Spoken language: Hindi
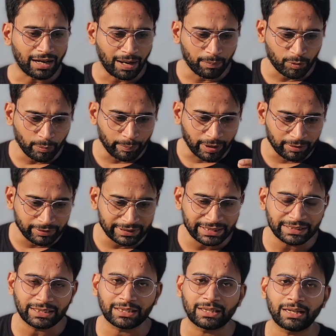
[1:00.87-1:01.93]
आपको भगवत
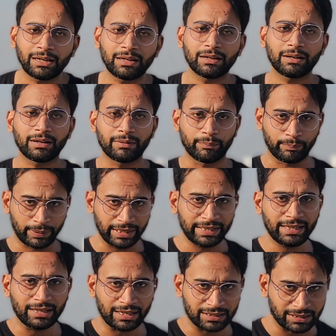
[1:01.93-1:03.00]
गीता का बड़े
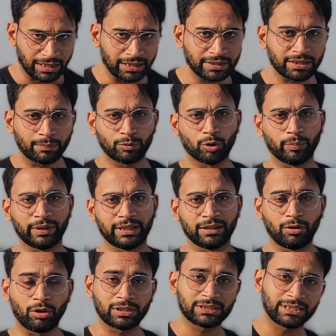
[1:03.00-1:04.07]
ही आसान शब्दों में
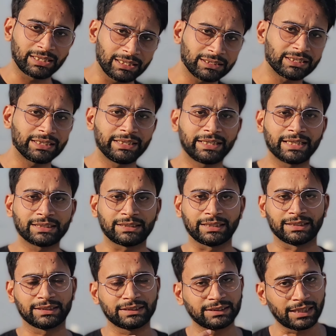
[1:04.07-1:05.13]
और सरल तरीके से
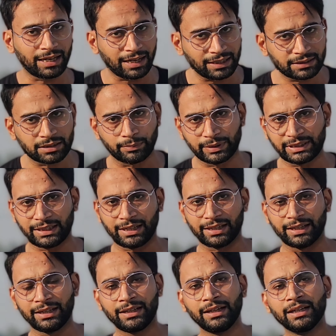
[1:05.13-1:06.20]
सार समझना
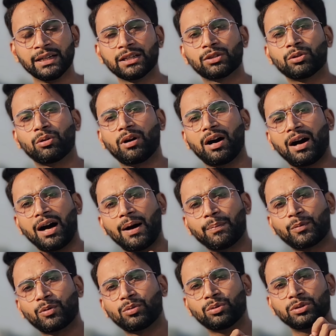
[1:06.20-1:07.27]
है तो
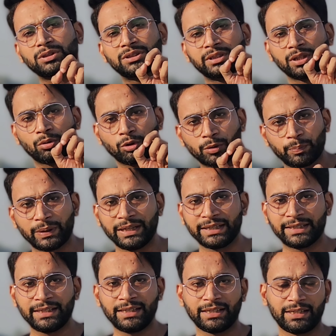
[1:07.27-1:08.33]
आपको ज़रूरत
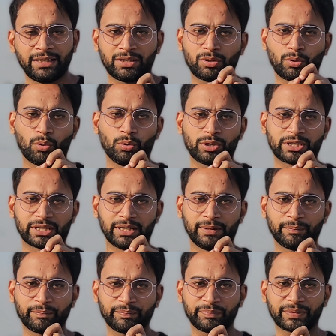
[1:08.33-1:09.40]
पड़ेगी एक कोच की
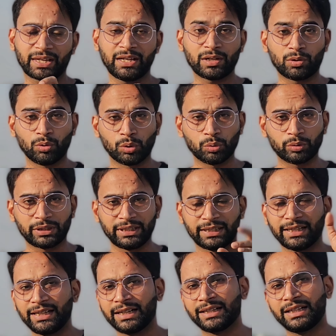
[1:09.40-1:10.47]
एक गुरु की
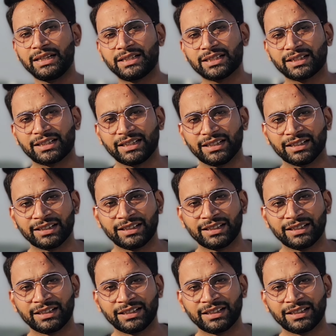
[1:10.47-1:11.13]
एक टीचर की